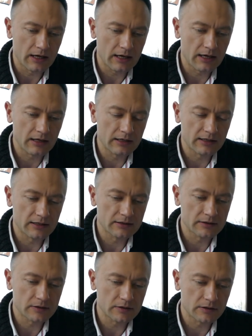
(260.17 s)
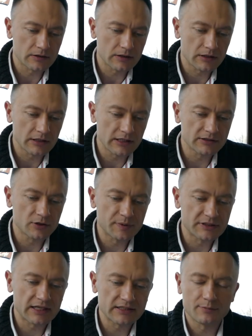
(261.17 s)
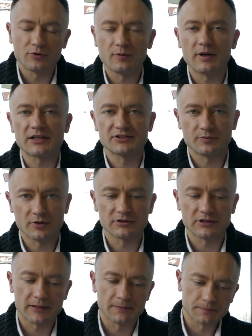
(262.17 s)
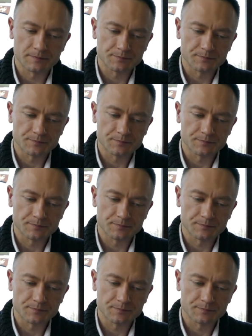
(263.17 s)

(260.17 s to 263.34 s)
Ale jedno pytanie było bardzo mądre.